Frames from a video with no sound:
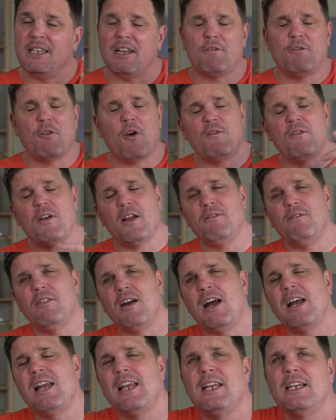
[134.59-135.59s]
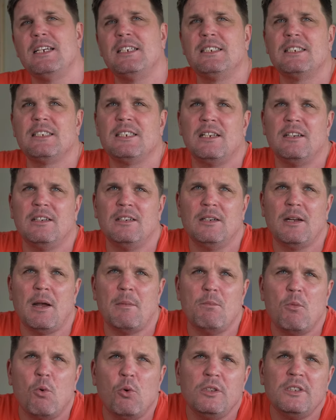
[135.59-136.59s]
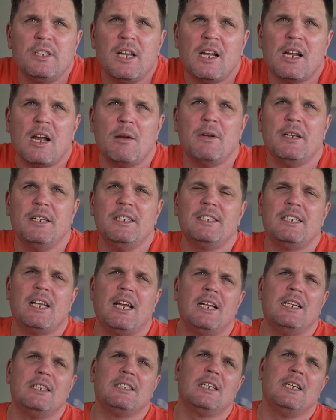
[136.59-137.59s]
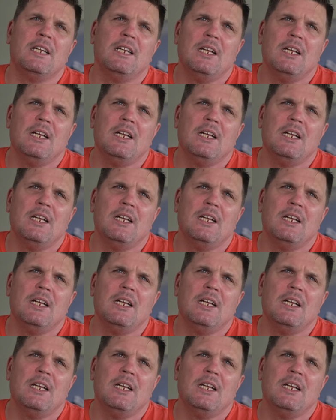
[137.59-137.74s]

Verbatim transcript: Der Vorfall war erst äh, am Montag, aber ist halt